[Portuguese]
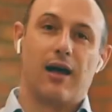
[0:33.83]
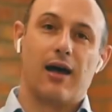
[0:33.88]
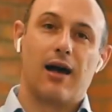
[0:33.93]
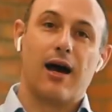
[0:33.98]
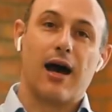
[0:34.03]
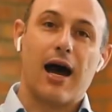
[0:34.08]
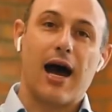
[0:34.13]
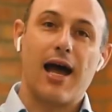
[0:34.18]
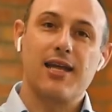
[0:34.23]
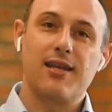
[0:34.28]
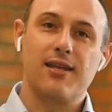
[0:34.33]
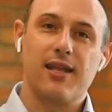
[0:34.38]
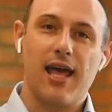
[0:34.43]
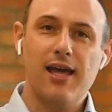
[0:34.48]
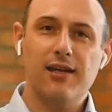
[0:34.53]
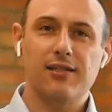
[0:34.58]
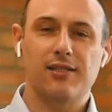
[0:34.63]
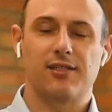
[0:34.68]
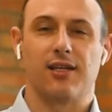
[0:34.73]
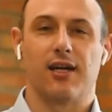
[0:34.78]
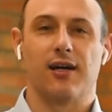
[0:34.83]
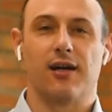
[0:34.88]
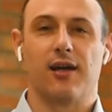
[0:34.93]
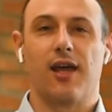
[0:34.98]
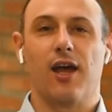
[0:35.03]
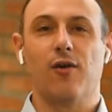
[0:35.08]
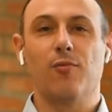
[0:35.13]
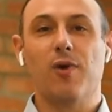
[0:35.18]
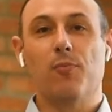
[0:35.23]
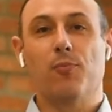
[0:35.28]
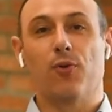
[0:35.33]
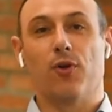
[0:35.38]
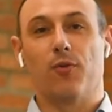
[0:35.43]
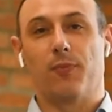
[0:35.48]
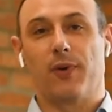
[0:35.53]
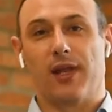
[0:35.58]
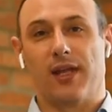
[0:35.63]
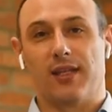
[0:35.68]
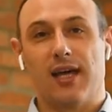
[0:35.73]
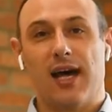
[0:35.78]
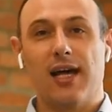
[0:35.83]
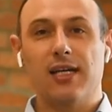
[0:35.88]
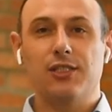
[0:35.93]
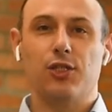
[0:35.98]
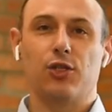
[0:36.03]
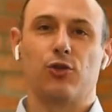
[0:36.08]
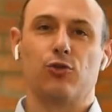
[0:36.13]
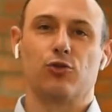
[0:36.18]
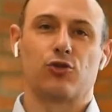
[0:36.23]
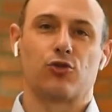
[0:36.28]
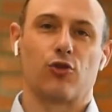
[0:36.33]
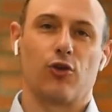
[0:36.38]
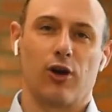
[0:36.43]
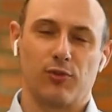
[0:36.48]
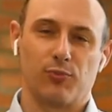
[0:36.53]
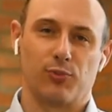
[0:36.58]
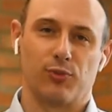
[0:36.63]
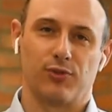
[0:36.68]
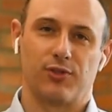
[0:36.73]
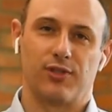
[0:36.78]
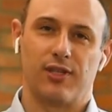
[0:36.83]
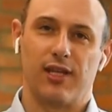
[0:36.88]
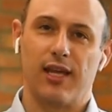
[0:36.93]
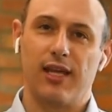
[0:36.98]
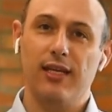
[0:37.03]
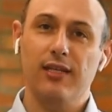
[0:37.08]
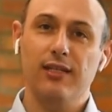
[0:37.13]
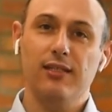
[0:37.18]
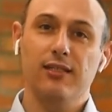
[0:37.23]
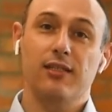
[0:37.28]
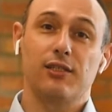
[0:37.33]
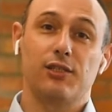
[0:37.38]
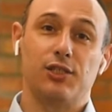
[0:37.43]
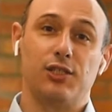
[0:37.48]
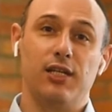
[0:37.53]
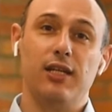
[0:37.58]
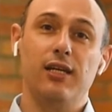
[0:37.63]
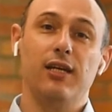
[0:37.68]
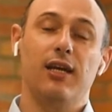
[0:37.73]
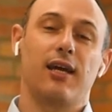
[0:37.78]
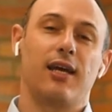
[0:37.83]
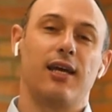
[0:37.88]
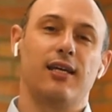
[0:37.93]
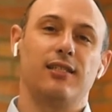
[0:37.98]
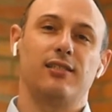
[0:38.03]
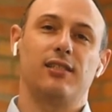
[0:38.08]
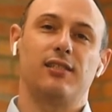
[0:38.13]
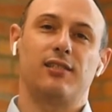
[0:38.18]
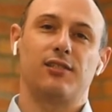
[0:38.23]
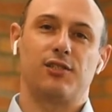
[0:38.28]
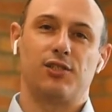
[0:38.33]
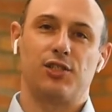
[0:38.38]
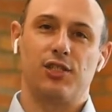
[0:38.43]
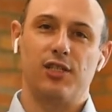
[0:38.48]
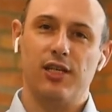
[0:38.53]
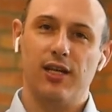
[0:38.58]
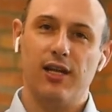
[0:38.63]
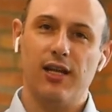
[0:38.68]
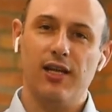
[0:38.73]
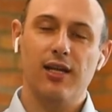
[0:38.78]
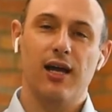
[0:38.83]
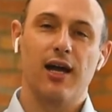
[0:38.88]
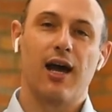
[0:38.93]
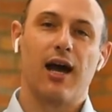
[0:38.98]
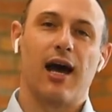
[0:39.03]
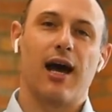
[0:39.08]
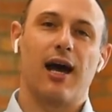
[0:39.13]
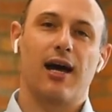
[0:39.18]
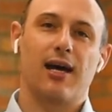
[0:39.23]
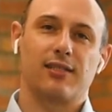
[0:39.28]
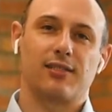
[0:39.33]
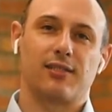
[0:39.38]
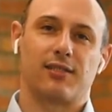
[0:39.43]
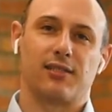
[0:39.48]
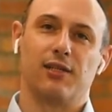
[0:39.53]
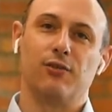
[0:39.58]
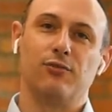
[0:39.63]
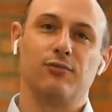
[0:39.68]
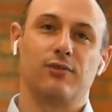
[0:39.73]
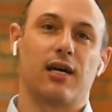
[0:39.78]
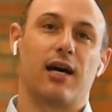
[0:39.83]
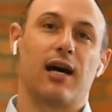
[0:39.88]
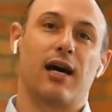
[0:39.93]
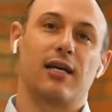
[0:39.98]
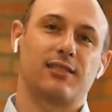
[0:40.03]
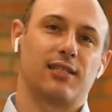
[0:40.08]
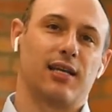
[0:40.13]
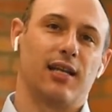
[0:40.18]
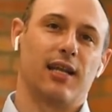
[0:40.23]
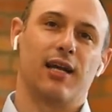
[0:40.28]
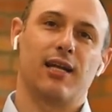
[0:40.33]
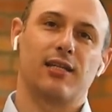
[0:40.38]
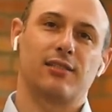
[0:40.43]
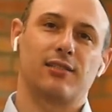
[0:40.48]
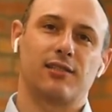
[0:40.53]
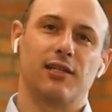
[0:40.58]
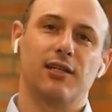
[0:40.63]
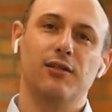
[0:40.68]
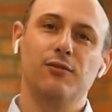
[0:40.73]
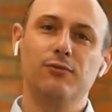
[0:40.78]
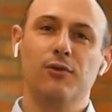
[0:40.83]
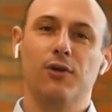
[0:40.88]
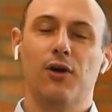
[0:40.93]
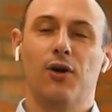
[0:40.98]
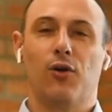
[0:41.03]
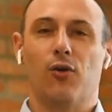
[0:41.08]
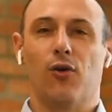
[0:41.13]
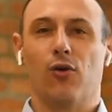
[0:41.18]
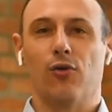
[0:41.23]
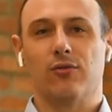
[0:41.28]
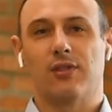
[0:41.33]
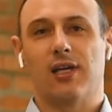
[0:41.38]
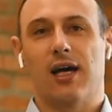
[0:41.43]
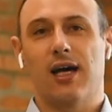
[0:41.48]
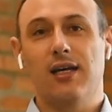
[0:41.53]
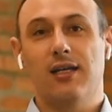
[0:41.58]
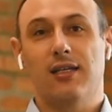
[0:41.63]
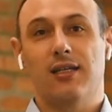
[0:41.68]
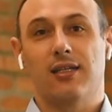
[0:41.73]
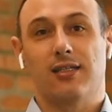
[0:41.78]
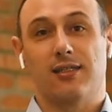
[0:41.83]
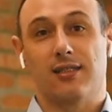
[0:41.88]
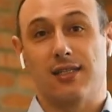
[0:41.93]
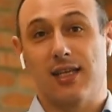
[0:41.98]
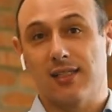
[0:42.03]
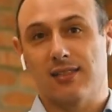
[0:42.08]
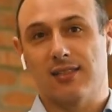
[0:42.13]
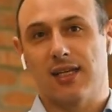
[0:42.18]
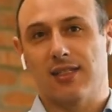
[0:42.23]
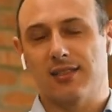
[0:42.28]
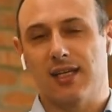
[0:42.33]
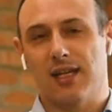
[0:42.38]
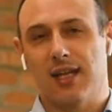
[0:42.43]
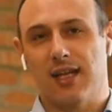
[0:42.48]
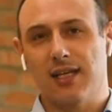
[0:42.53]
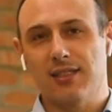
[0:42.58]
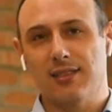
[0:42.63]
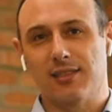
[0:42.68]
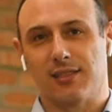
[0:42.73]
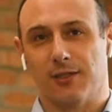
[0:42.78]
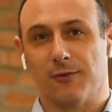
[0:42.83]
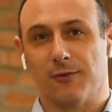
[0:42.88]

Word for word: A inércia é uma propriedade que os corpos têm de resistirem à ação da aceleração ou da desaceleração.